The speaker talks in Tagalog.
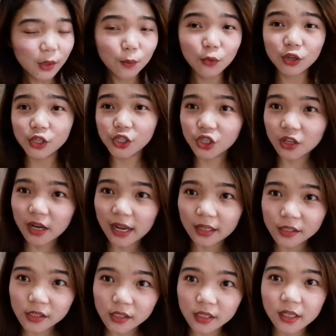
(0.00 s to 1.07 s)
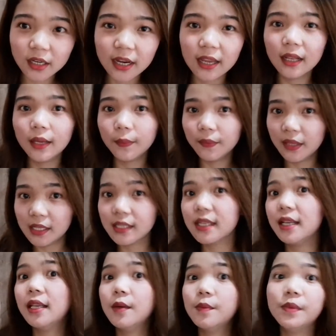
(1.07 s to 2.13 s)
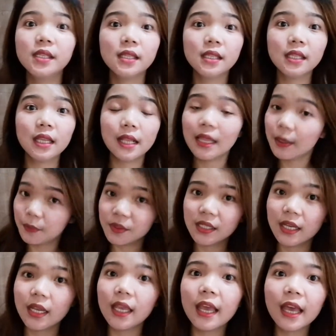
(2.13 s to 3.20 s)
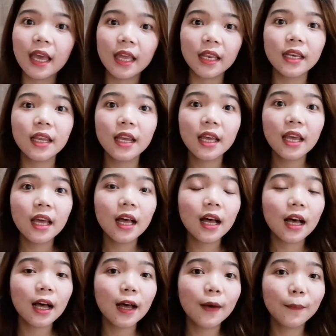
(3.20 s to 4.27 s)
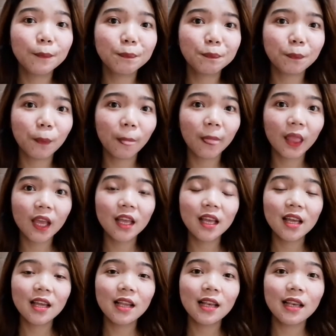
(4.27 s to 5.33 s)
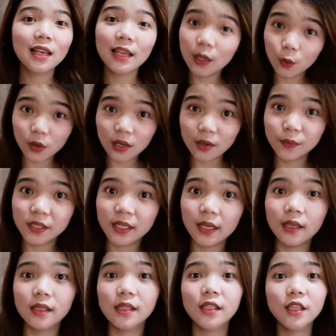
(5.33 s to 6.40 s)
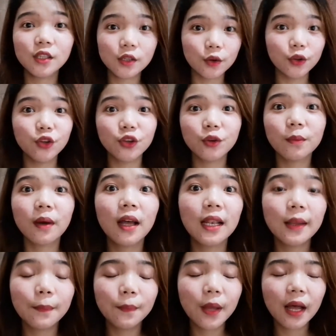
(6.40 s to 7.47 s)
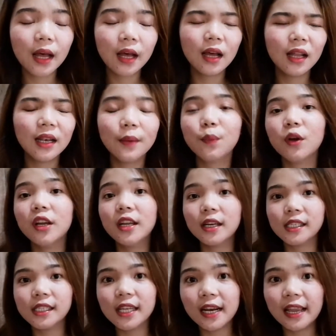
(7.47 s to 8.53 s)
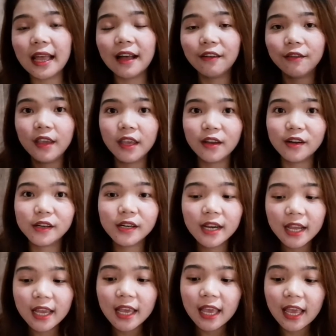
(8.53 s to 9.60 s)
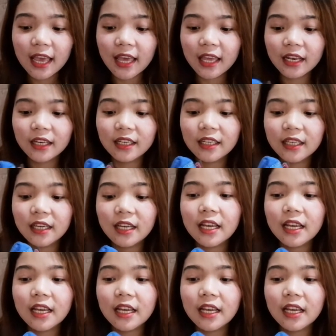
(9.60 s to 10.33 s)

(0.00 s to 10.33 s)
moisturizer and lip tints and lips lipstick and um, liquid lipsticks. So, yun yung mga lip, uh, lip products that I have here. And